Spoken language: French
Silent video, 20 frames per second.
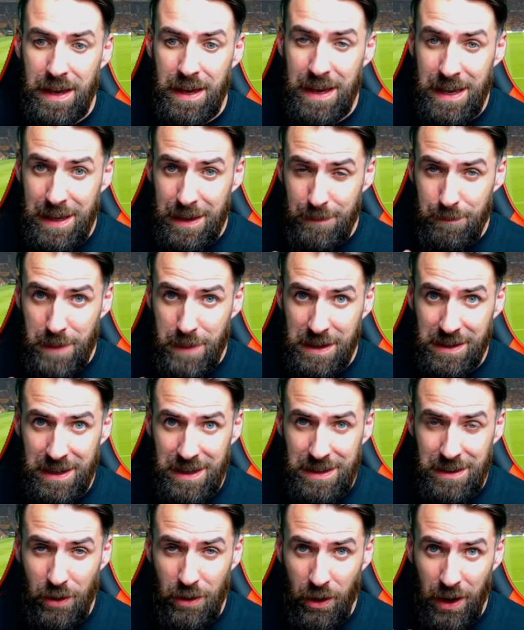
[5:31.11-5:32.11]
Et
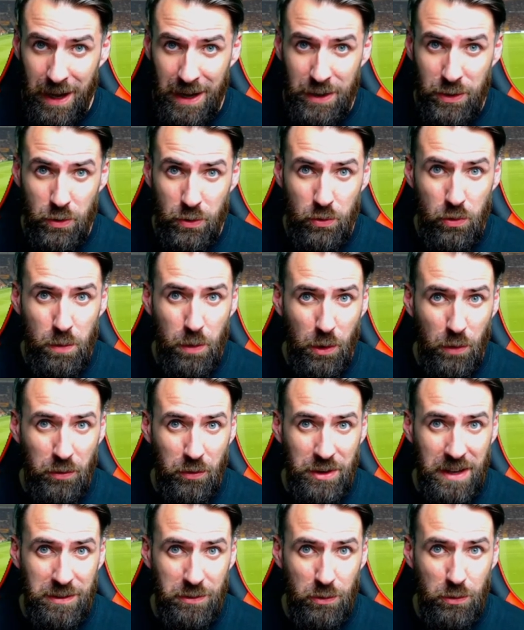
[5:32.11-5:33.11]
Madrid aura une double
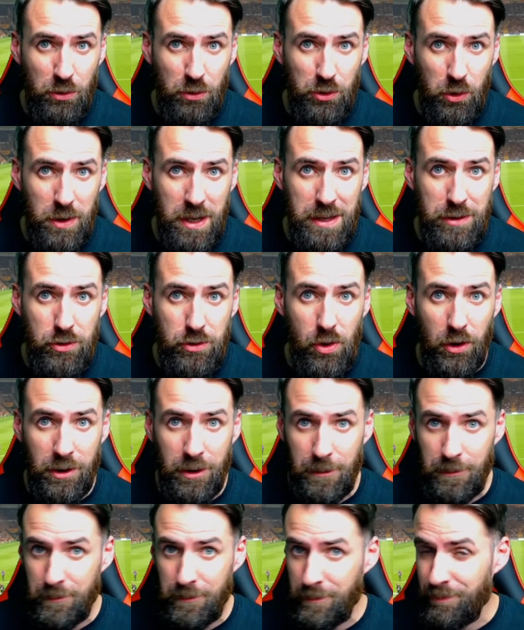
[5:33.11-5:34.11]
confrontation contre les
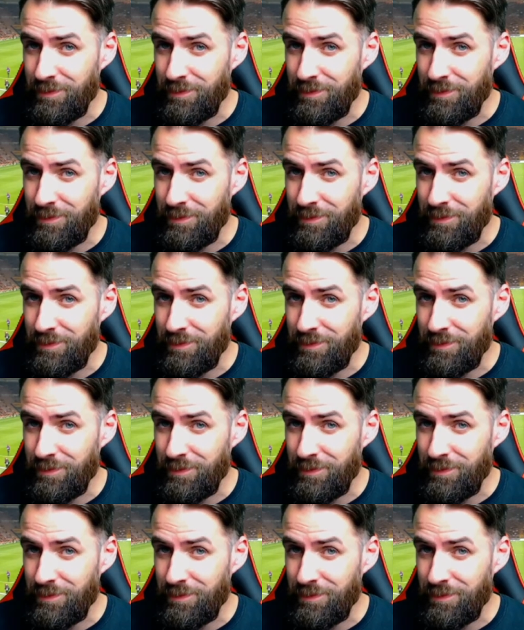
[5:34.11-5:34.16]
Turcs